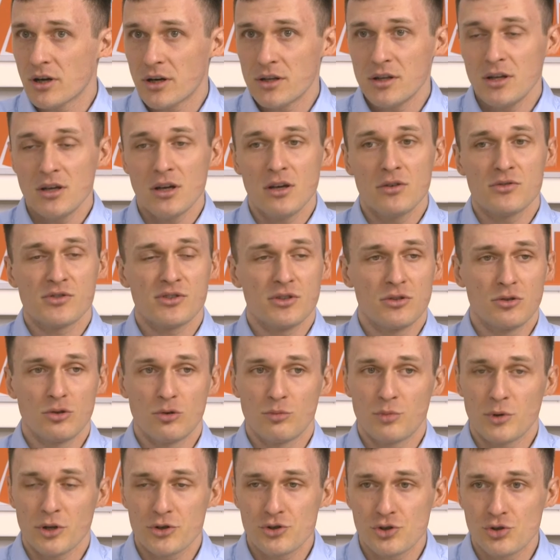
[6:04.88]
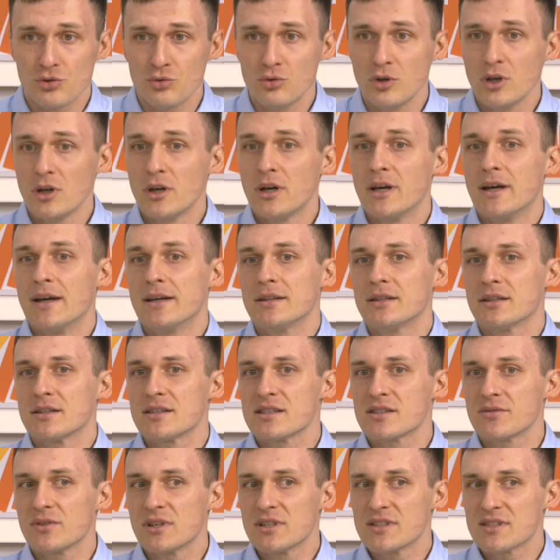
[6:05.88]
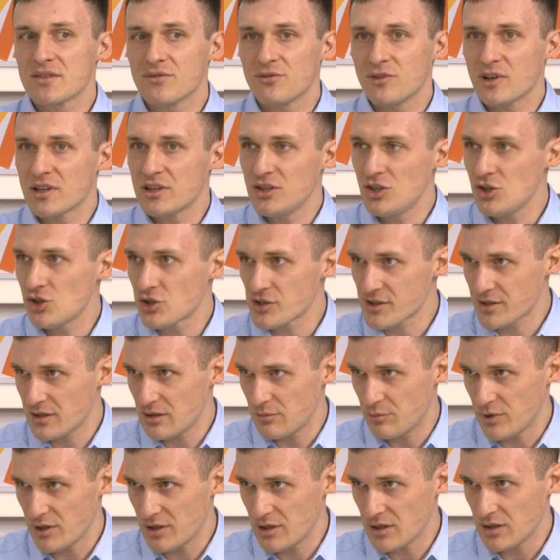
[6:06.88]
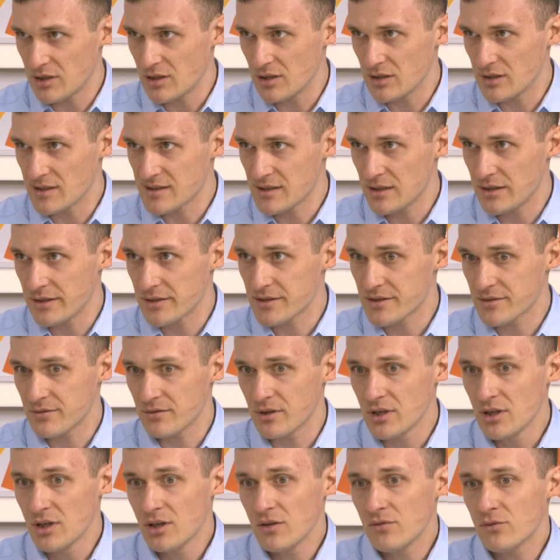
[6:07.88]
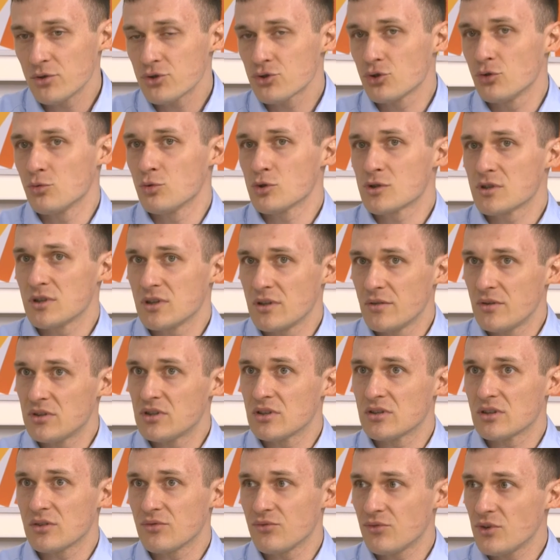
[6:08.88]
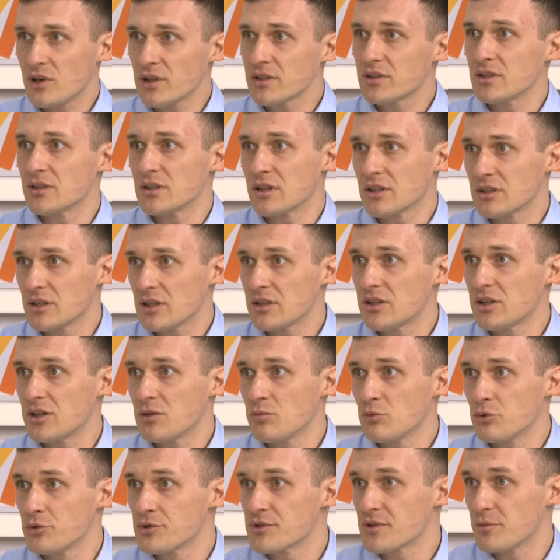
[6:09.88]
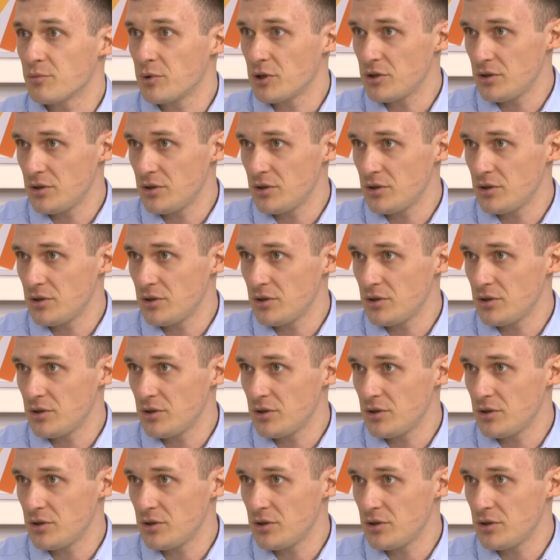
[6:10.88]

охраняю, за нее плачу. Это называется фактическое принятие наследства. Вот чтобы установить этот факт, иногда требуется